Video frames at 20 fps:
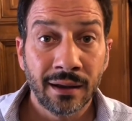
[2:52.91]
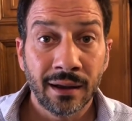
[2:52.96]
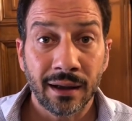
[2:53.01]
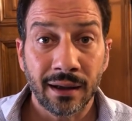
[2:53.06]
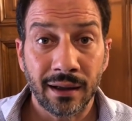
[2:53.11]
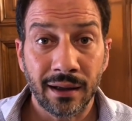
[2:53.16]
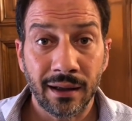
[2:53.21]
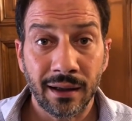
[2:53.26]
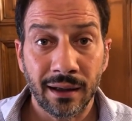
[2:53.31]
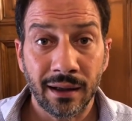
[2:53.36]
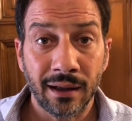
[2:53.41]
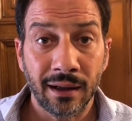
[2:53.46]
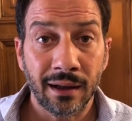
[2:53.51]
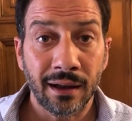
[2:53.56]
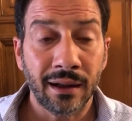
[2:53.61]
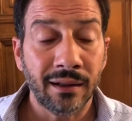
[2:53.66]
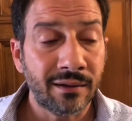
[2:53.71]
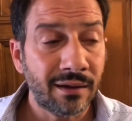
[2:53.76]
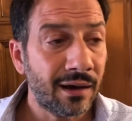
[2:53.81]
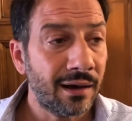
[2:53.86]
E
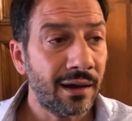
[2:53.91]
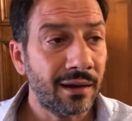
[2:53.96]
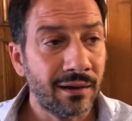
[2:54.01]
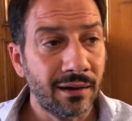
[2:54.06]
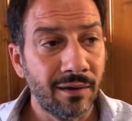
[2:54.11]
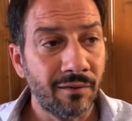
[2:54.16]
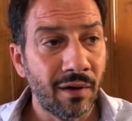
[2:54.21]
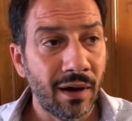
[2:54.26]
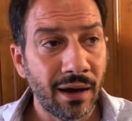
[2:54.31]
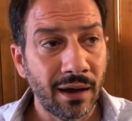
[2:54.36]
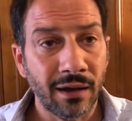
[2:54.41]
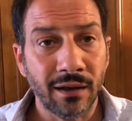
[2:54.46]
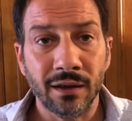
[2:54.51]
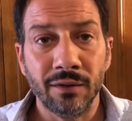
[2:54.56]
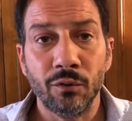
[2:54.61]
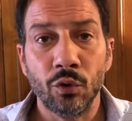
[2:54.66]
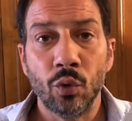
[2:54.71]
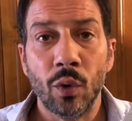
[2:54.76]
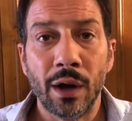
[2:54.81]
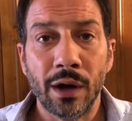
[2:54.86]
l'alternativa è
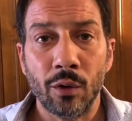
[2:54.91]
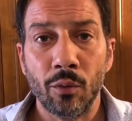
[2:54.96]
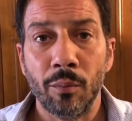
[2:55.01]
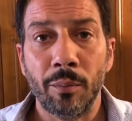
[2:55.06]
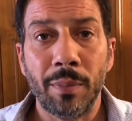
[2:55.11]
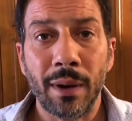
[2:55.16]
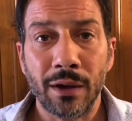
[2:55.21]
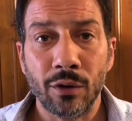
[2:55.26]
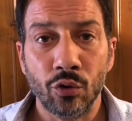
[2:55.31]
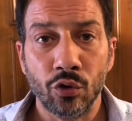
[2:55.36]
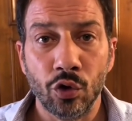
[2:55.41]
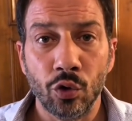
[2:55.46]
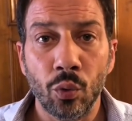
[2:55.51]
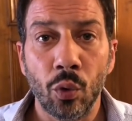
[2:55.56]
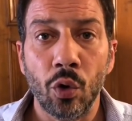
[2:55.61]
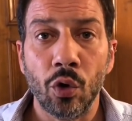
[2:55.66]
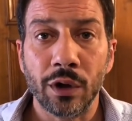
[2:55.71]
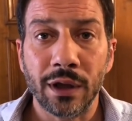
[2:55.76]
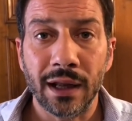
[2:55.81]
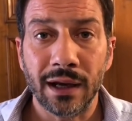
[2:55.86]
individuare un paio di
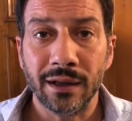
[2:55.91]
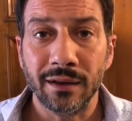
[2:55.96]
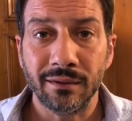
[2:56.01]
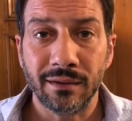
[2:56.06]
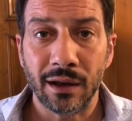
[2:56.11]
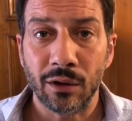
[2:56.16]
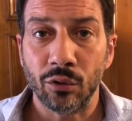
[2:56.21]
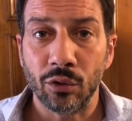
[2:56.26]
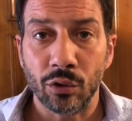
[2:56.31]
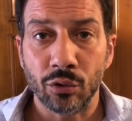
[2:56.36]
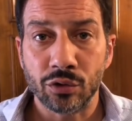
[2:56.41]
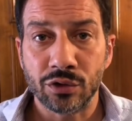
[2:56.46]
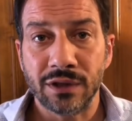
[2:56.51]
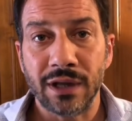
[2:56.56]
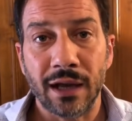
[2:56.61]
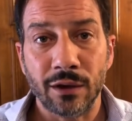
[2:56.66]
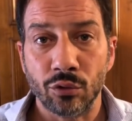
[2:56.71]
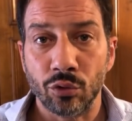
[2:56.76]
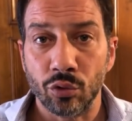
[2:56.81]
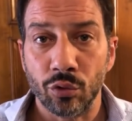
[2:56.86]
luoghi all'interno dello
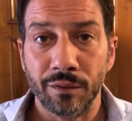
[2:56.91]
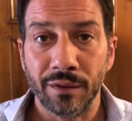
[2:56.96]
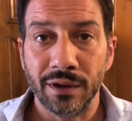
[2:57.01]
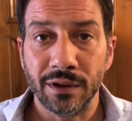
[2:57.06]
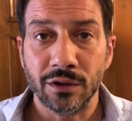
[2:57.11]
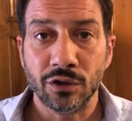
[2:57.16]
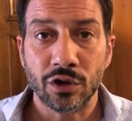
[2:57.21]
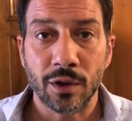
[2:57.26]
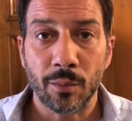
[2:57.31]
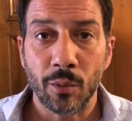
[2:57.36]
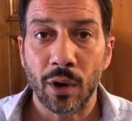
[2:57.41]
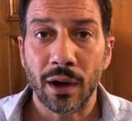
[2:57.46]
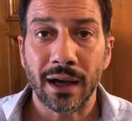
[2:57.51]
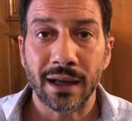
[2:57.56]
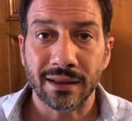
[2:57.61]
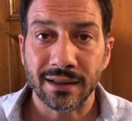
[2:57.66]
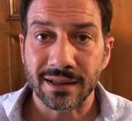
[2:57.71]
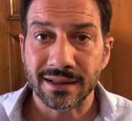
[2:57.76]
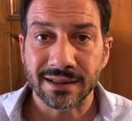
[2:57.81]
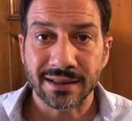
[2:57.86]
stadio dove diciamo,
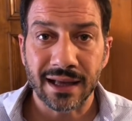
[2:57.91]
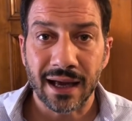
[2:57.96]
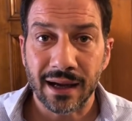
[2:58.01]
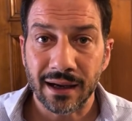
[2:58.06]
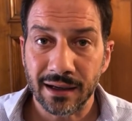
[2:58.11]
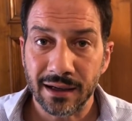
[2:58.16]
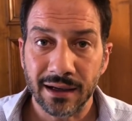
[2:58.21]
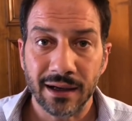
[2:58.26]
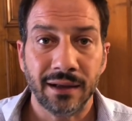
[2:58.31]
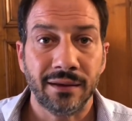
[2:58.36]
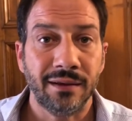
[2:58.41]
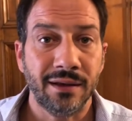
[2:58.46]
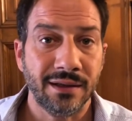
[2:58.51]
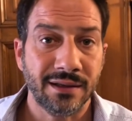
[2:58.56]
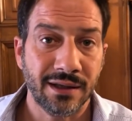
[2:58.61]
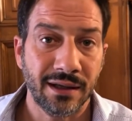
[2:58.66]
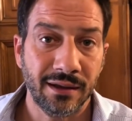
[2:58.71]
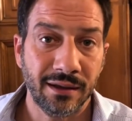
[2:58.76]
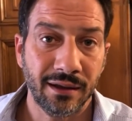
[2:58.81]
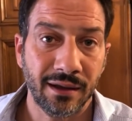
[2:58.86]
accatastarli in
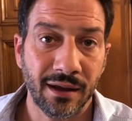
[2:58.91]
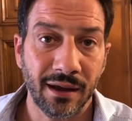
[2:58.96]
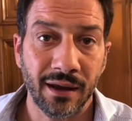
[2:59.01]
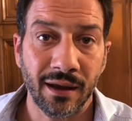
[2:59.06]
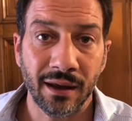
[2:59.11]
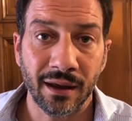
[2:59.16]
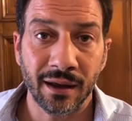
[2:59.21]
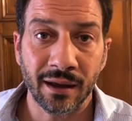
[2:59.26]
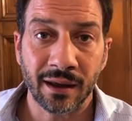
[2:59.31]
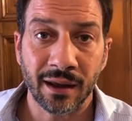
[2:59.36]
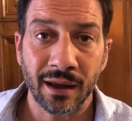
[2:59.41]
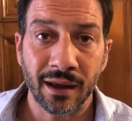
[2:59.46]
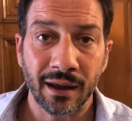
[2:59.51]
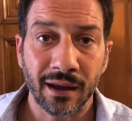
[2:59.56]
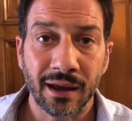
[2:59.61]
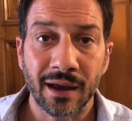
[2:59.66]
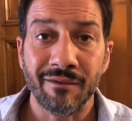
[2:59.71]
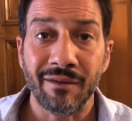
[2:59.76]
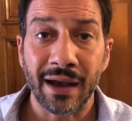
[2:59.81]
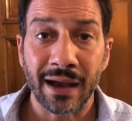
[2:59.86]
attesa che,
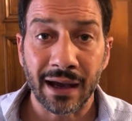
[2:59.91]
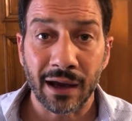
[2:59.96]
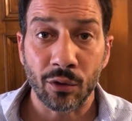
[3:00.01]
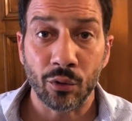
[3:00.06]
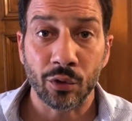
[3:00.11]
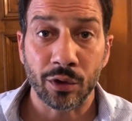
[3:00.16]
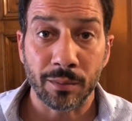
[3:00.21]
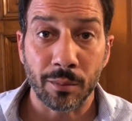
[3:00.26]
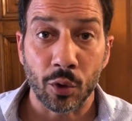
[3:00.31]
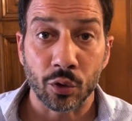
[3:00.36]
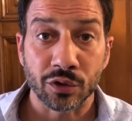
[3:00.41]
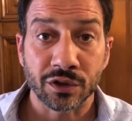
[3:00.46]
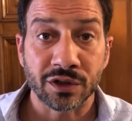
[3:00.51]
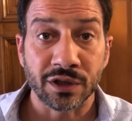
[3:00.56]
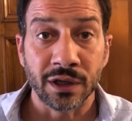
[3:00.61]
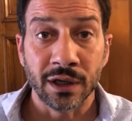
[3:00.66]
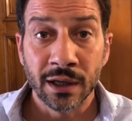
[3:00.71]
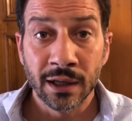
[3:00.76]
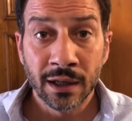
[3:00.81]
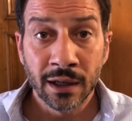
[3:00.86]
che, che vengano
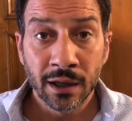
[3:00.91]
rimossi.